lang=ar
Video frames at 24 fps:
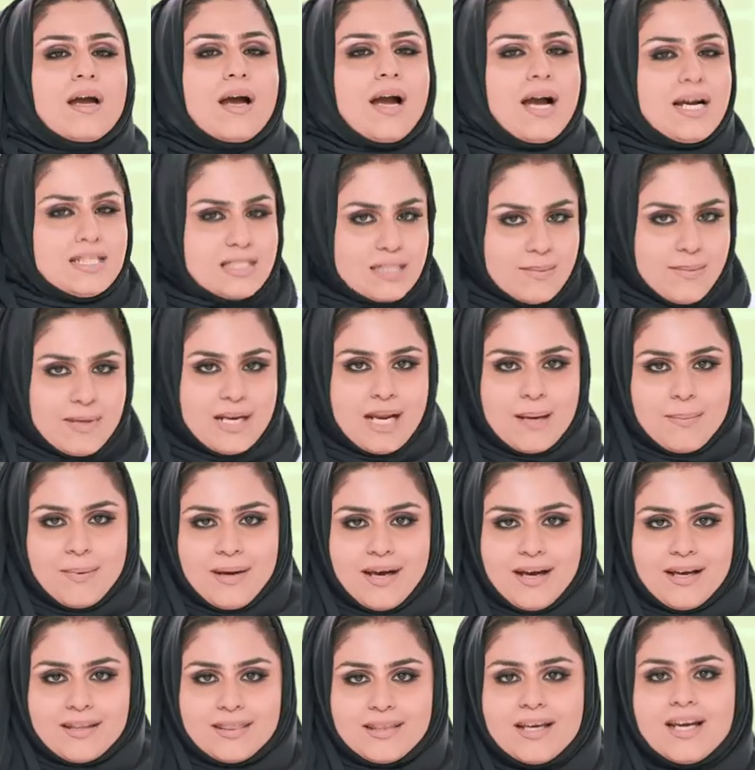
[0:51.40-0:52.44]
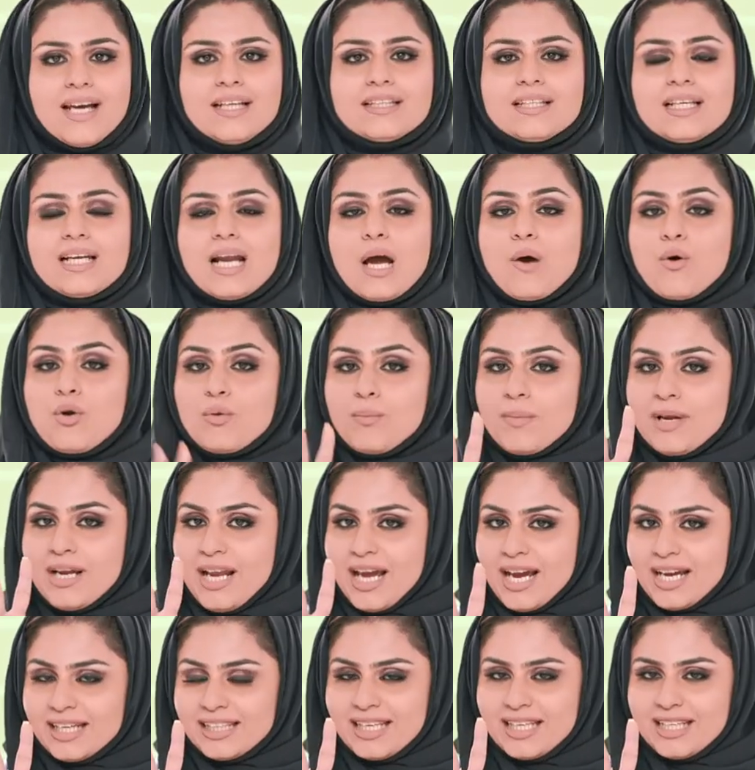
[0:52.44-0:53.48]
حسب الأبحاث تناول
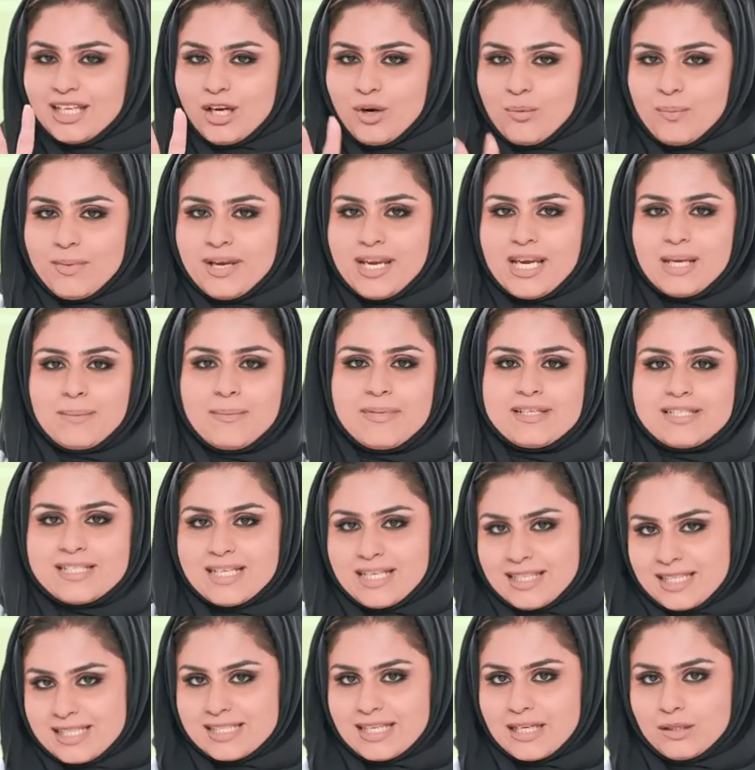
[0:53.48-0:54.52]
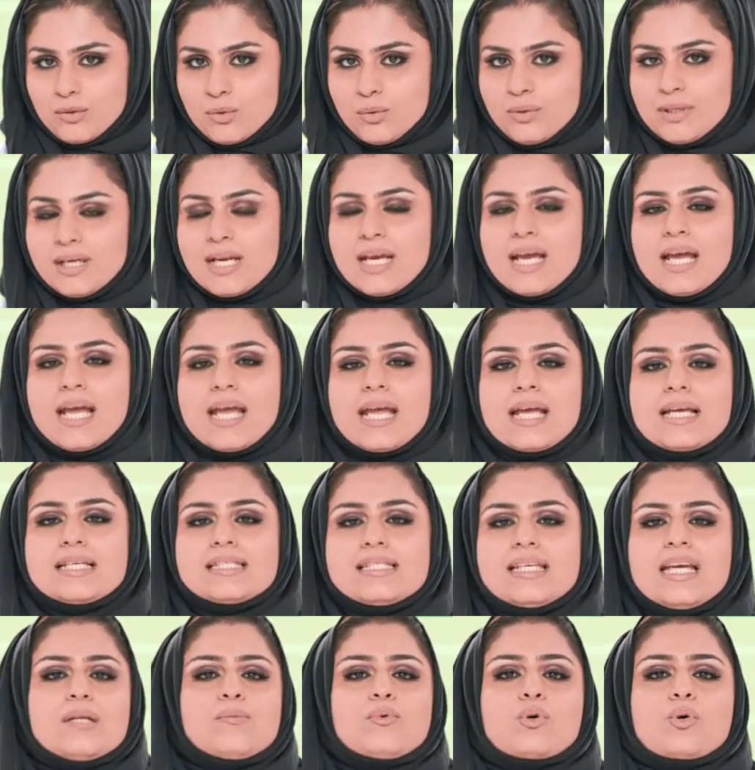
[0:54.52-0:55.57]
ملعقتين يوميا من زيت الزيتون
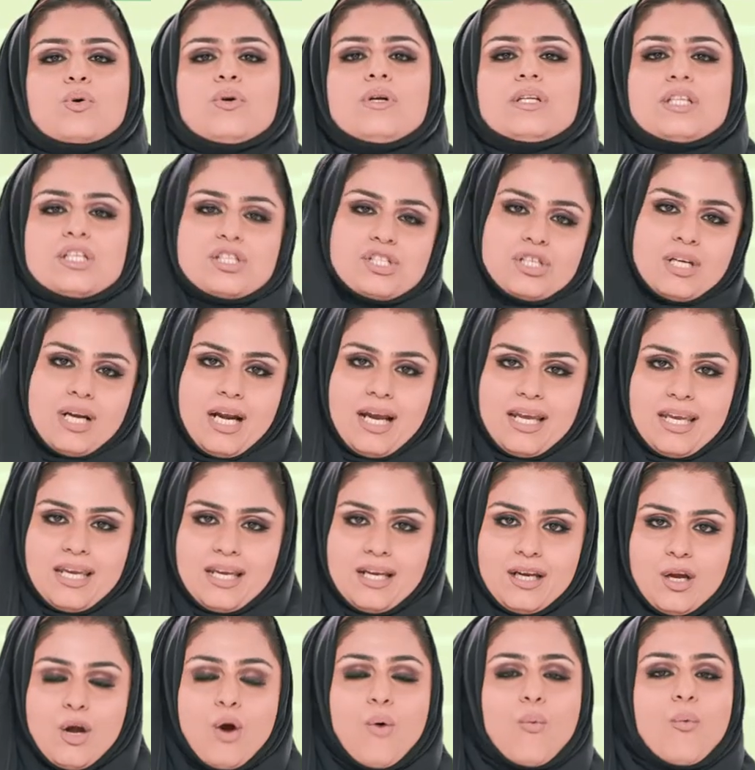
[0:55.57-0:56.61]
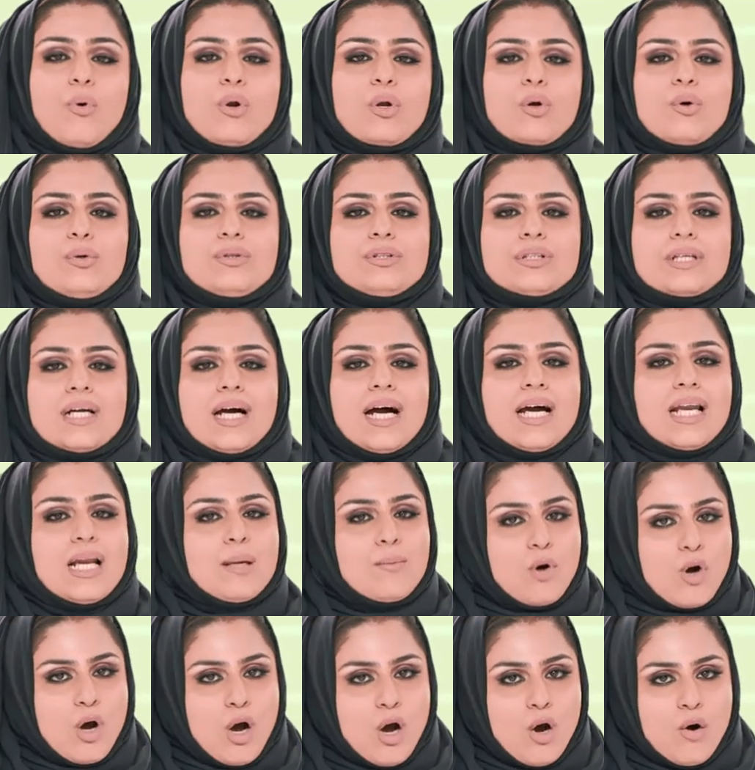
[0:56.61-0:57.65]
يزيد مرونة الشرايين والقدرة على
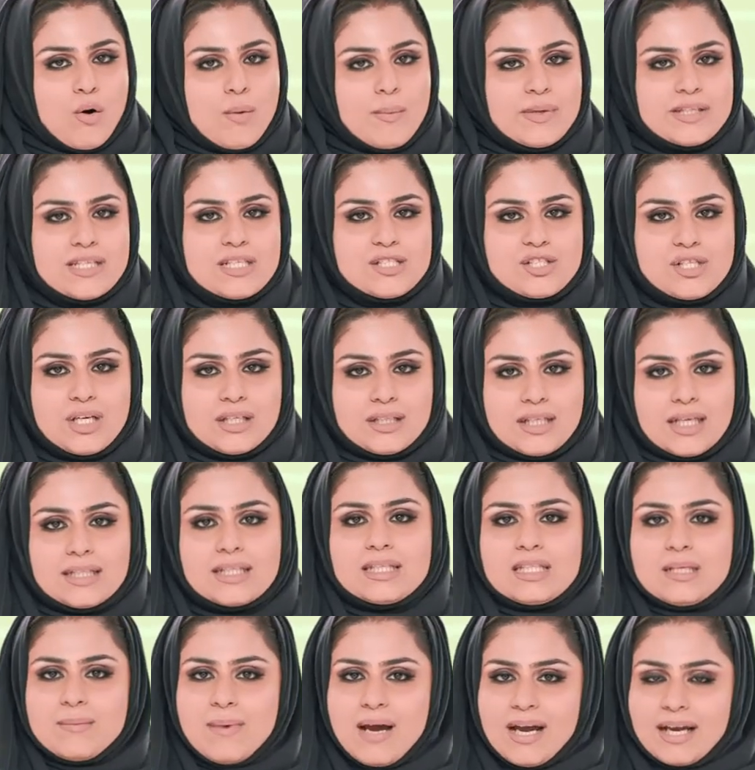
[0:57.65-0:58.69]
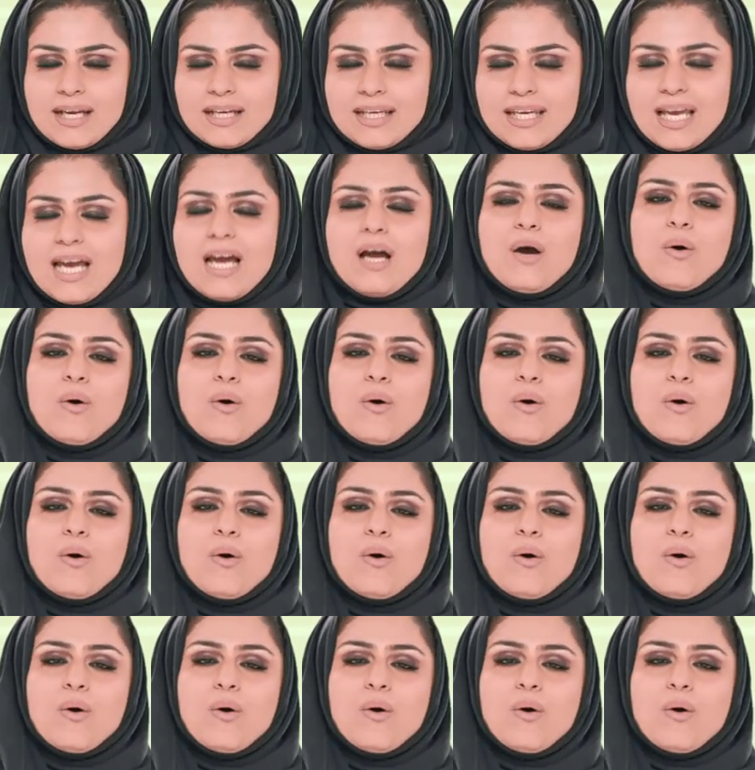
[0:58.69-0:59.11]
مقاومة الجلطات الدماغية